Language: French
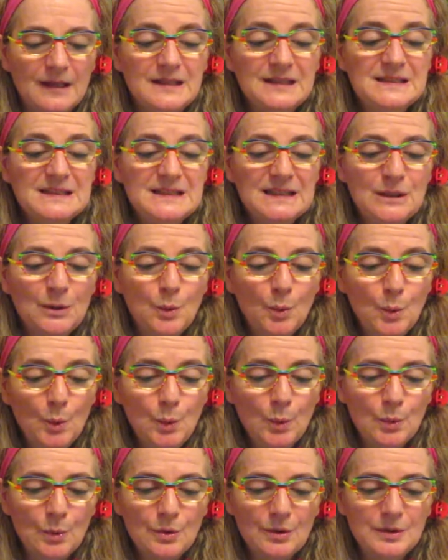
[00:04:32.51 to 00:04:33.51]
Ni
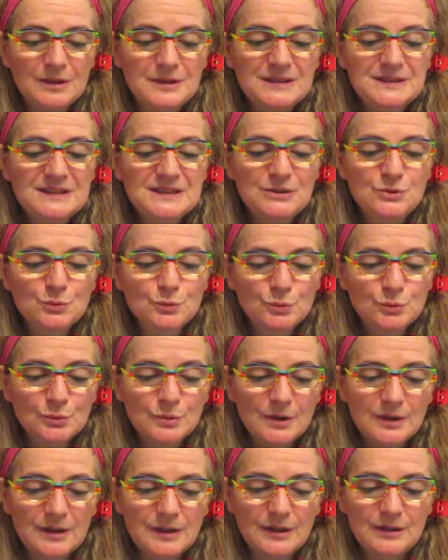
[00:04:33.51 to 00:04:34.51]
eux, ni nous
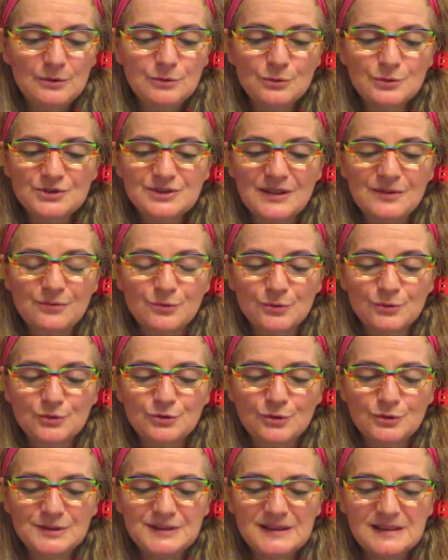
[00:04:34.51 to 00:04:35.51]
ne savons
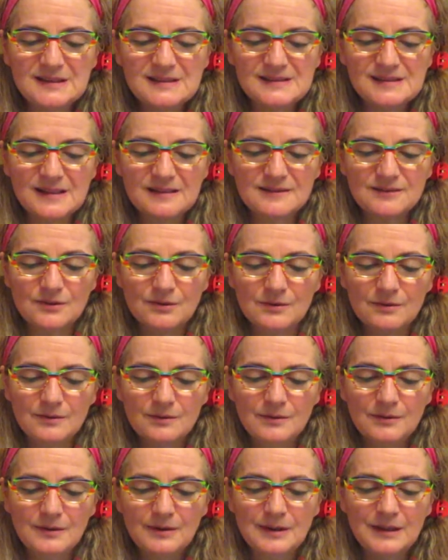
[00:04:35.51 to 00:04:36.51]
ce qui les attend.
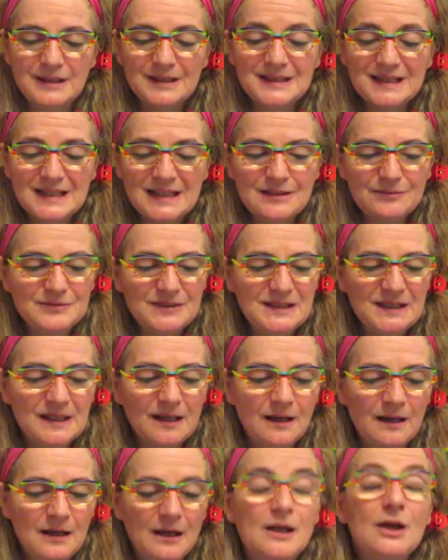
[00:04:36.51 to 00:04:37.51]
Quel
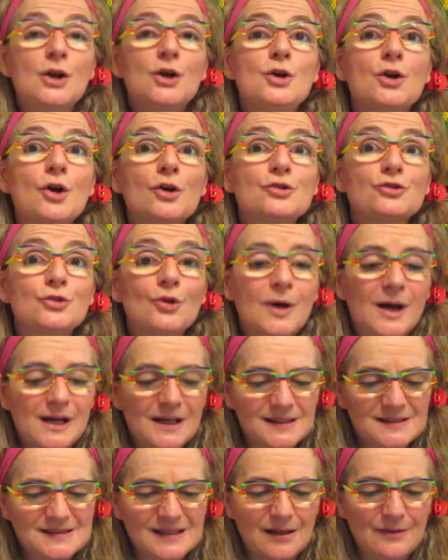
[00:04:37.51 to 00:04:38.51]
avenir leur sera
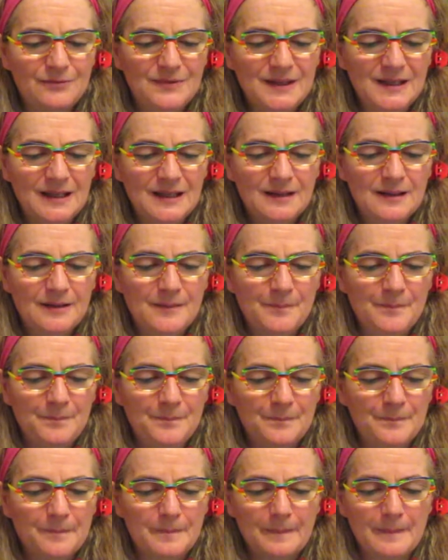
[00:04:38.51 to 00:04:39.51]
réservé
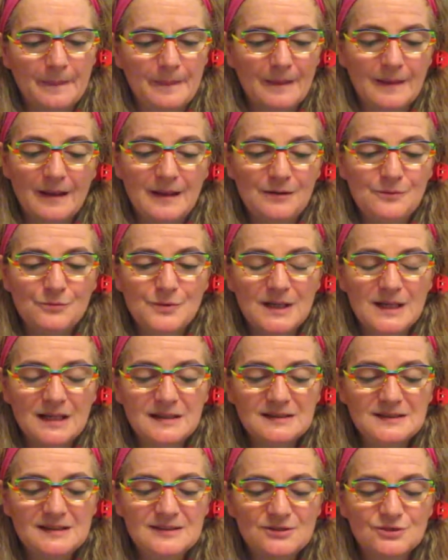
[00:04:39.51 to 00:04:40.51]
Et voilà
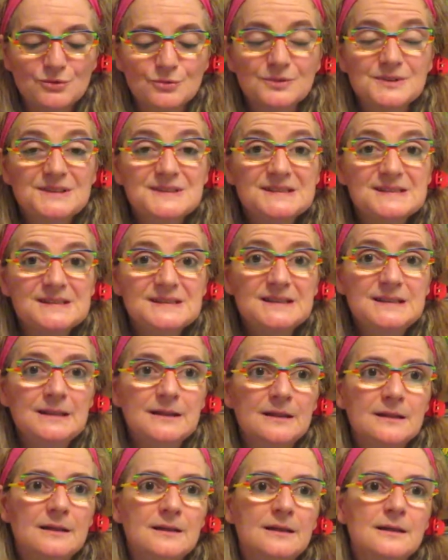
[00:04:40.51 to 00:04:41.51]
qu'ils sont ici,
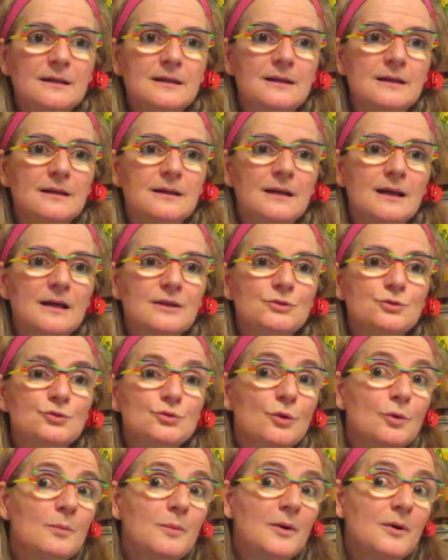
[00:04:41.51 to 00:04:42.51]
à
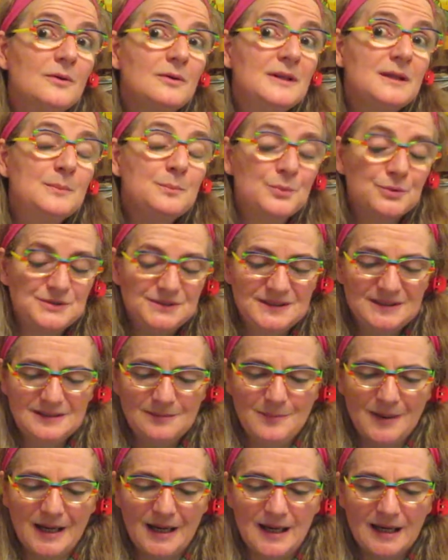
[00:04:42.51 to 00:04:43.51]
Tourment les petites
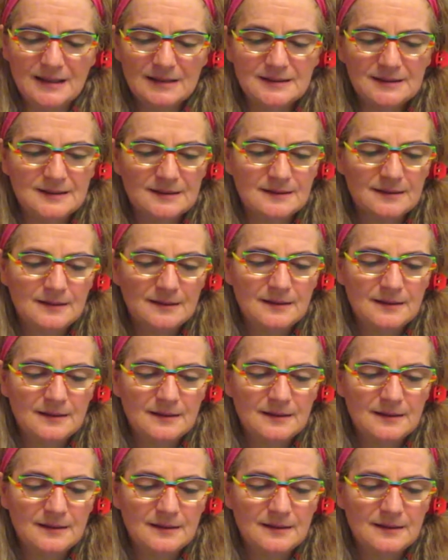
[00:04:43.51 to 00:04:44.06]
baraques,